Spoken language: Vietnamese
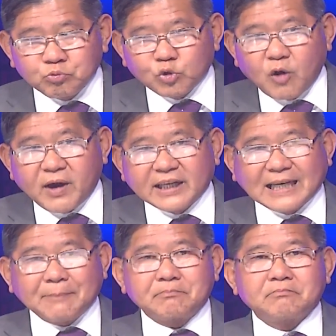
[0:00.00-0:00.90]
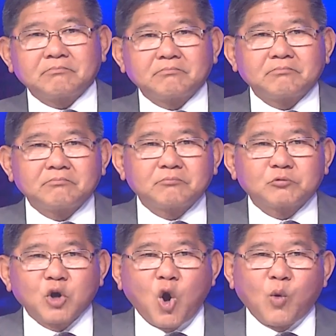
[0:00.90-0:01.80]
tôi phải ăn cắp
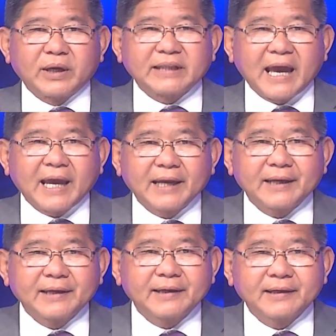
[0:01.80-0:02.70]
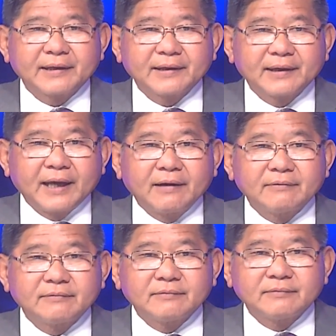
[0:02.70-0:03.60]
đồ người ta, không?
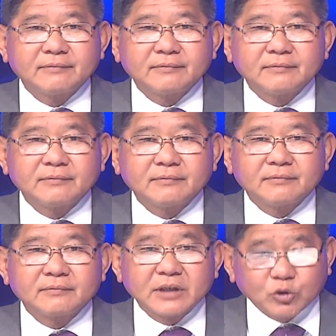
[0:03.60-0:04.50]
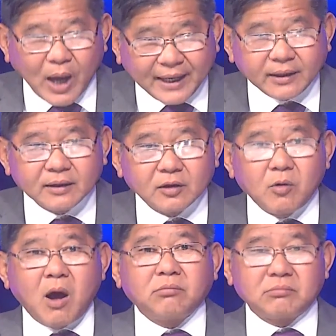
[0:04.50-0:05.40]
Để tôi ăn,
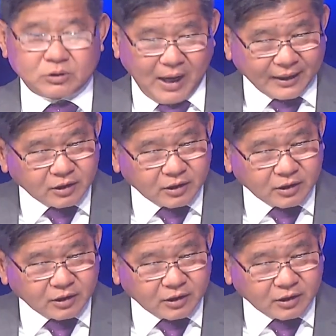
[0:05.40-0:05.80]
đúng không? Để tôi ăn